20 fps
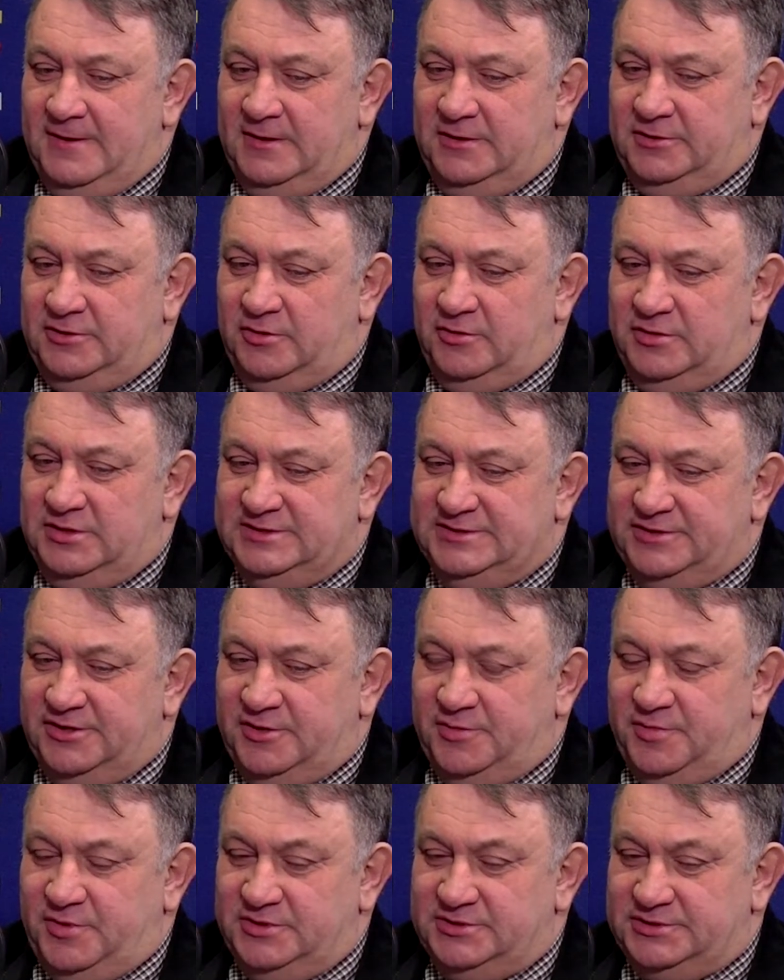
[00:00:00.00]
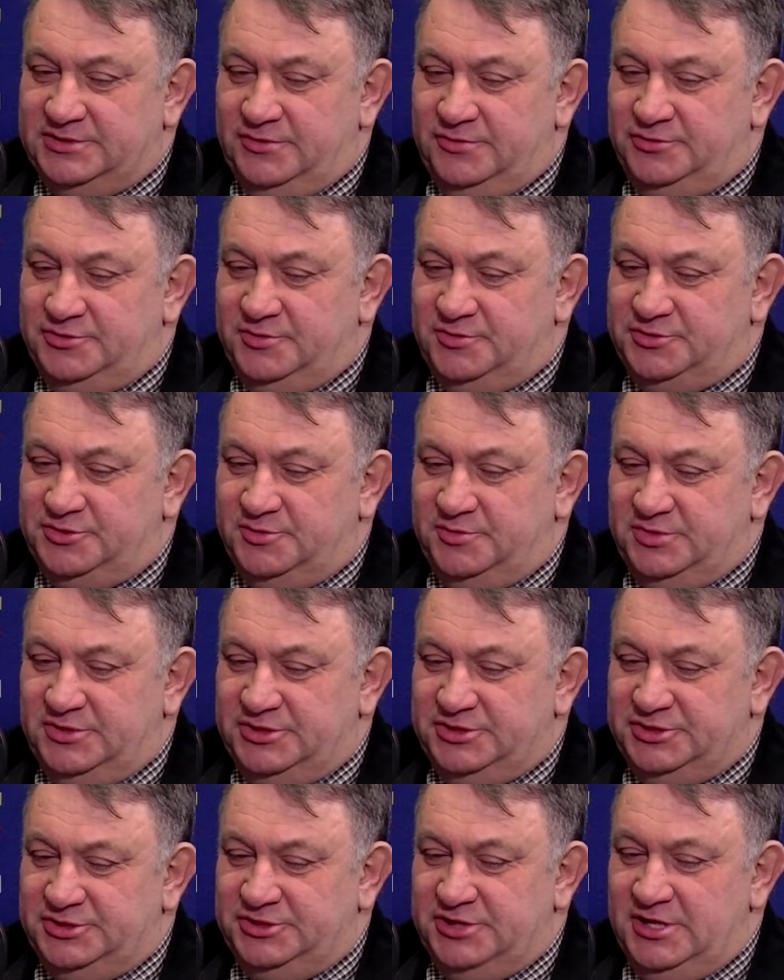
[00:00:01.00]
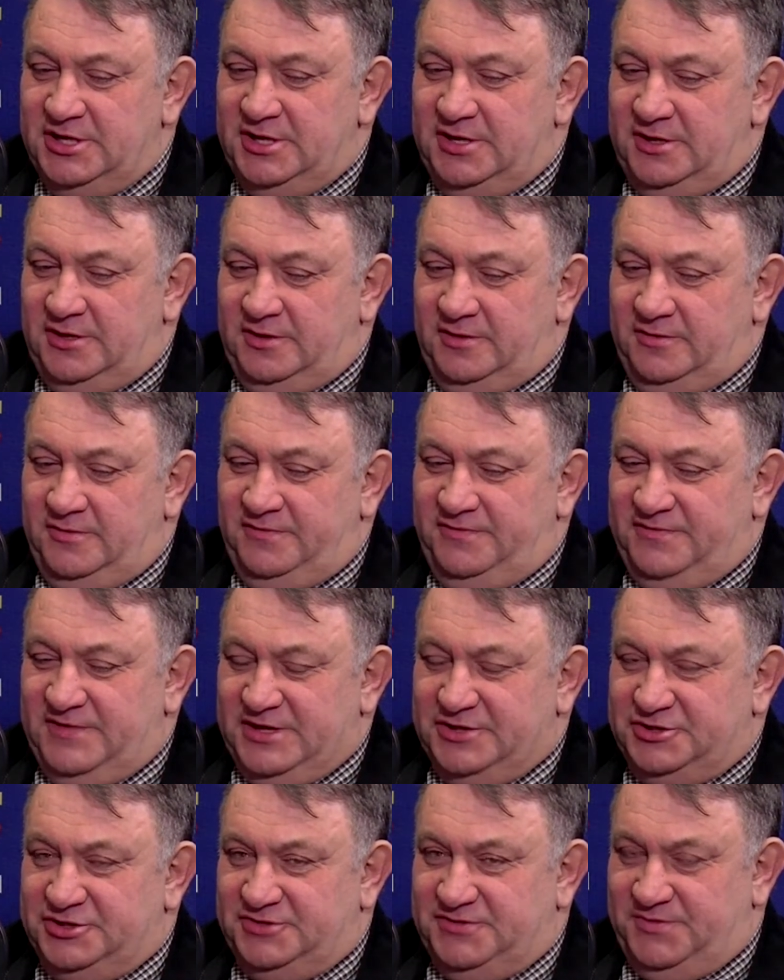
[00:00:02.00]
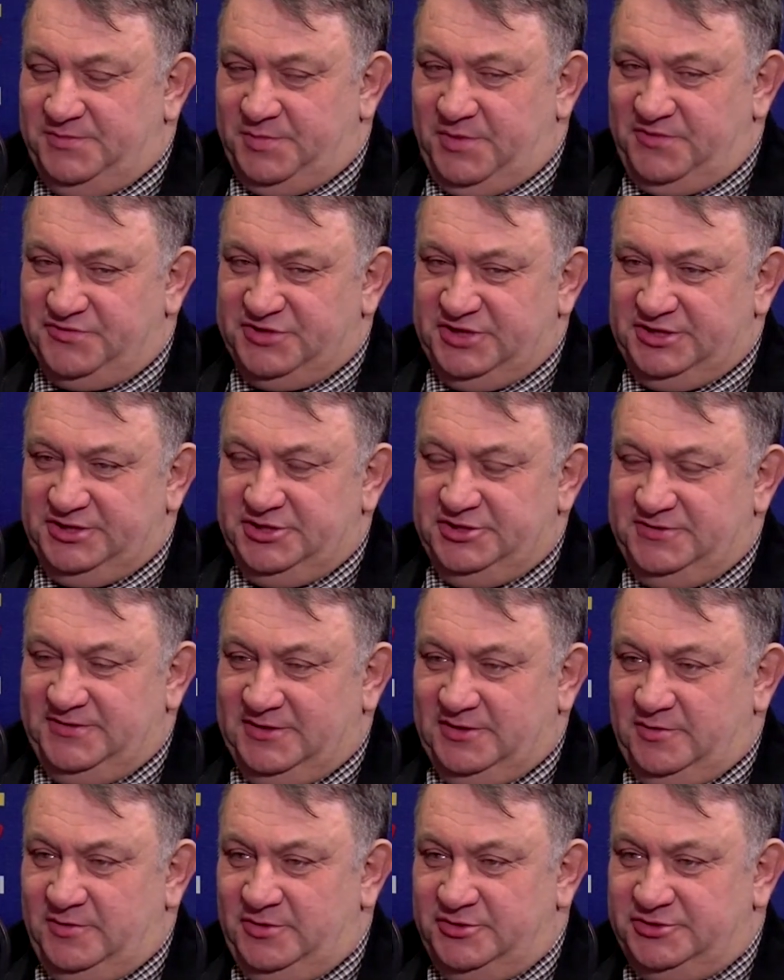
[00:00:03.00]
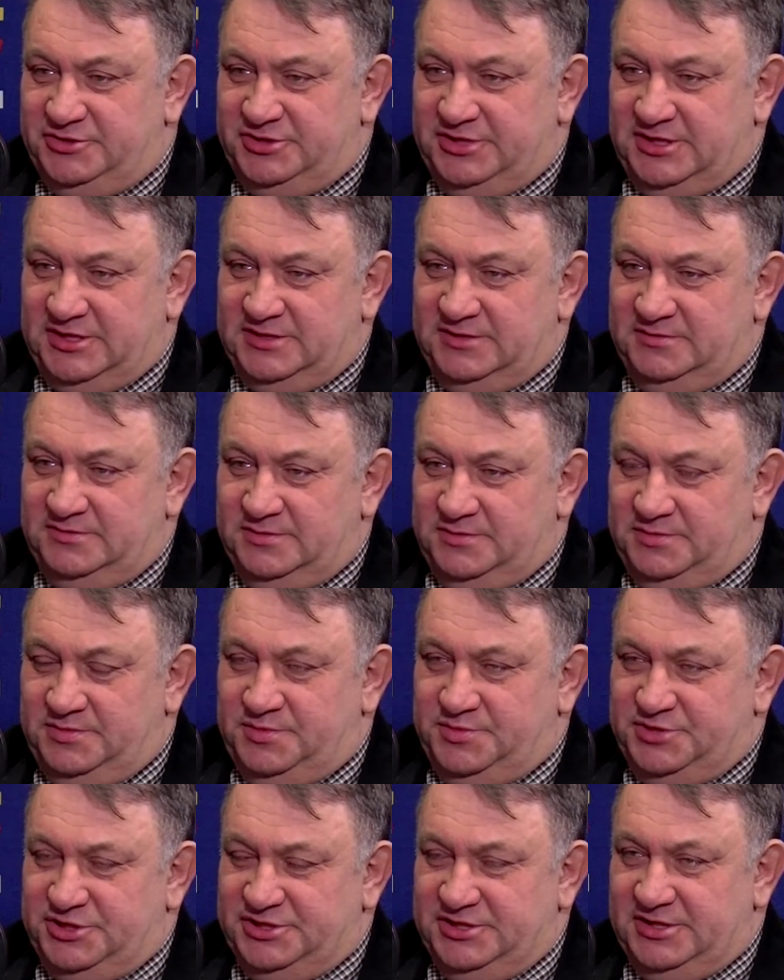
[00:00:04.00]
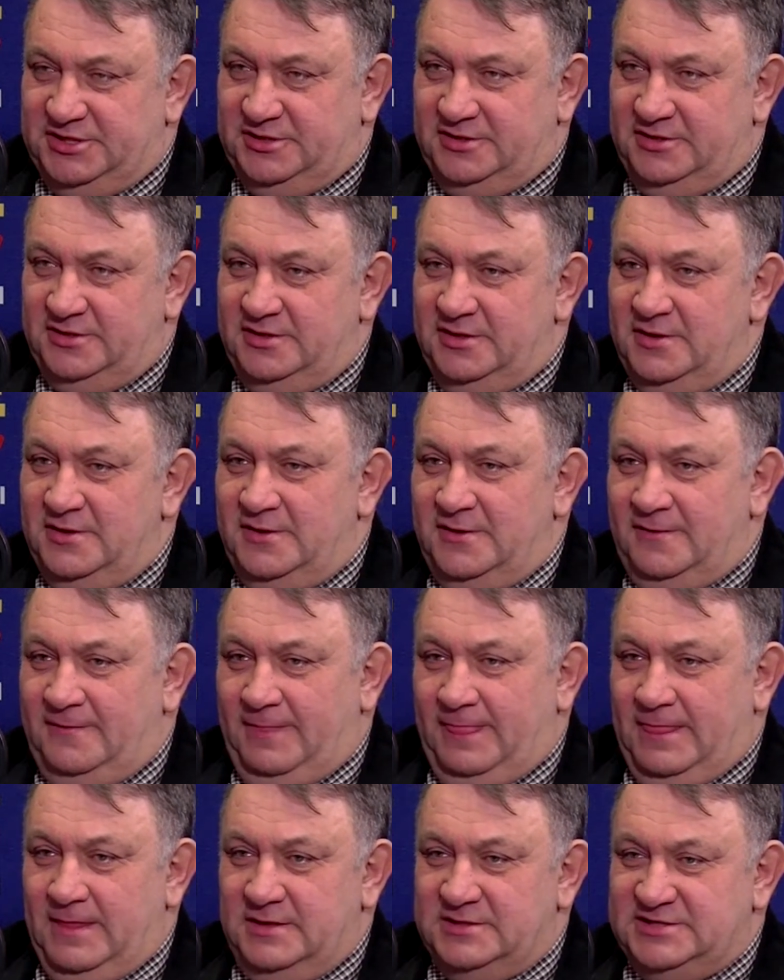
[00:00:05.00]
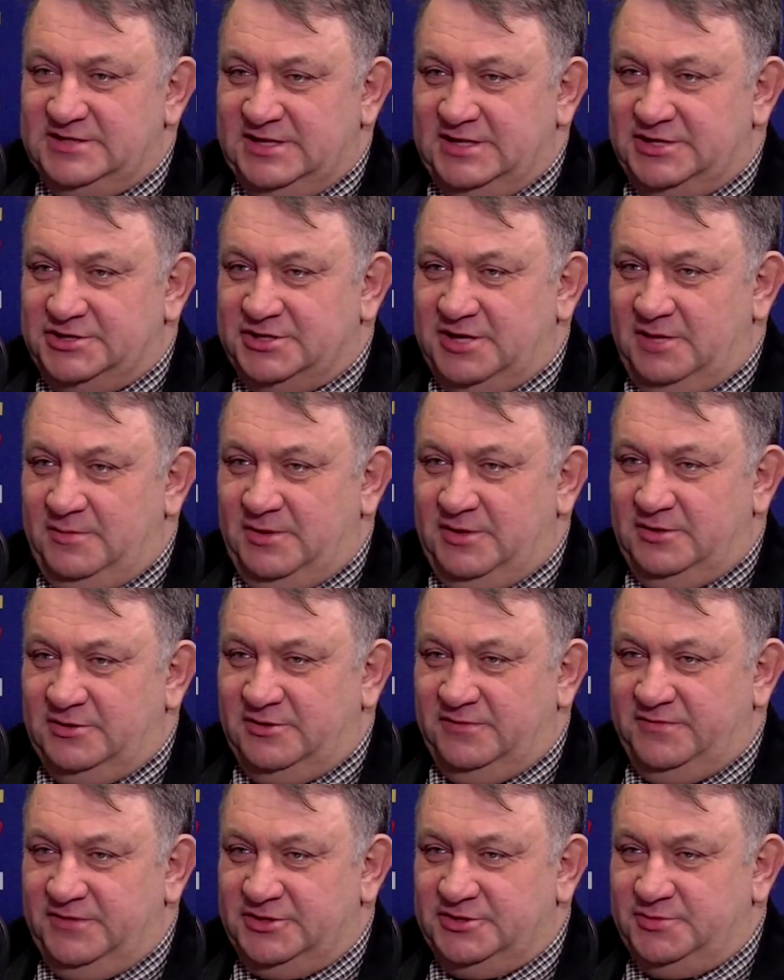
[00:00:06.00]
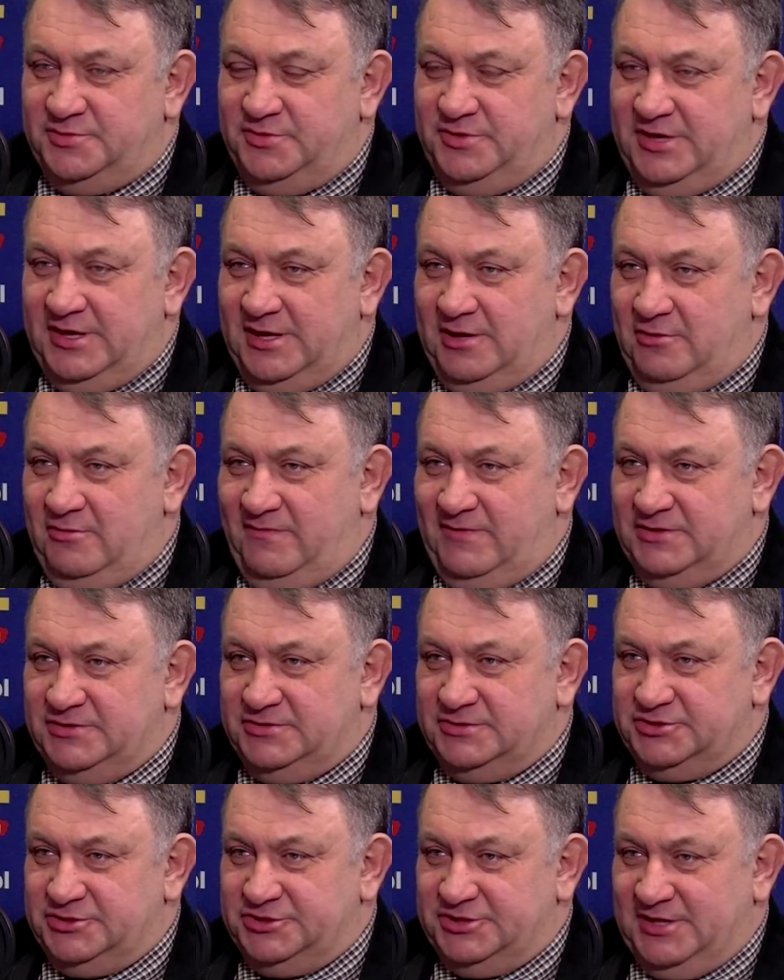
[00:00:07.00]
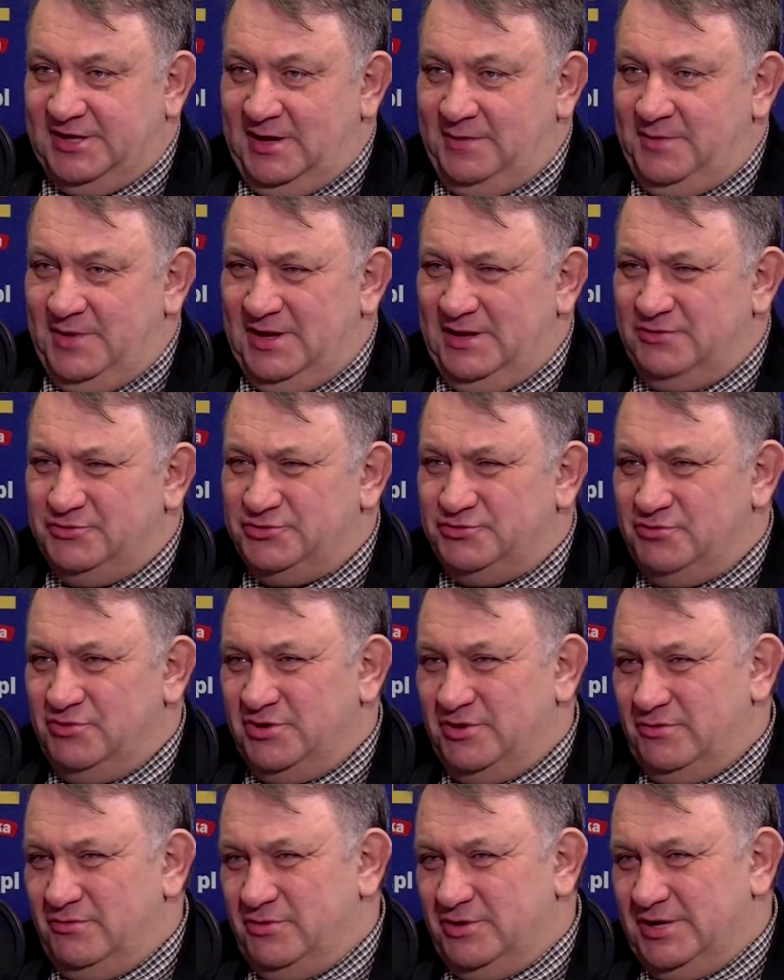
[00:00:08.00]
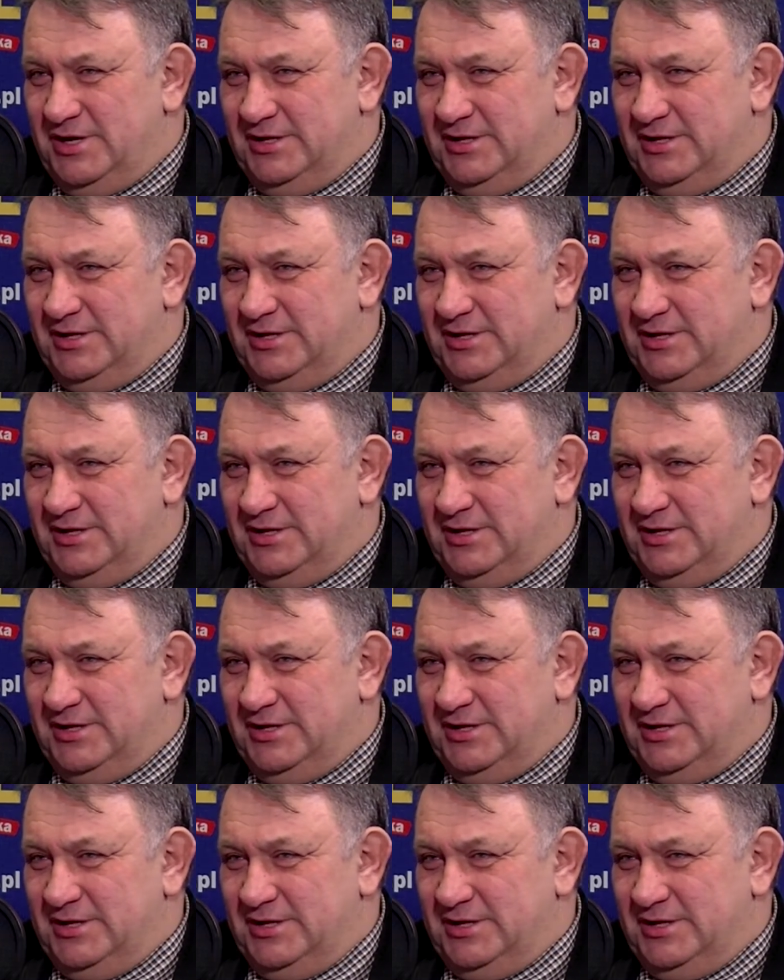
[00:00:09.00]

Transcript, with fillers: tą historię polskiej ludziom przybliżyć. w naszej powszechnej świadomości tak przeciętny mm, zjadać chleba, no to wie, że był Jagiełło, walczył z krzyżakami, ale już o, o